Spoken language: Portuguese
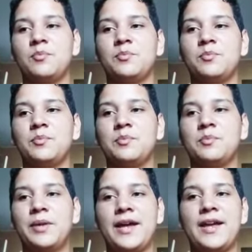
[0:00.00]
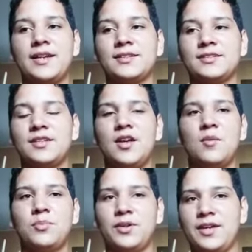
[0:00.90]
para dar para
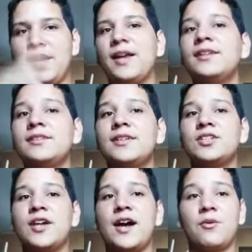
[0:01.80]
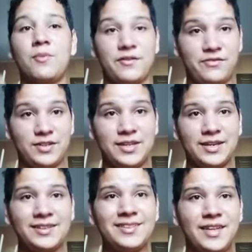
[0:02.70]
elas, porque elas deixaram
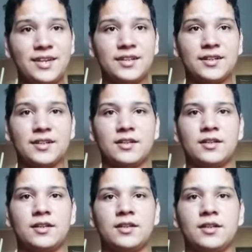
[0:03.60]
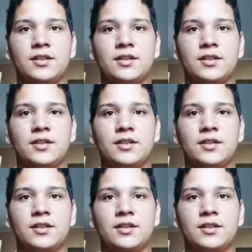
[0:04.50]
a vida inteira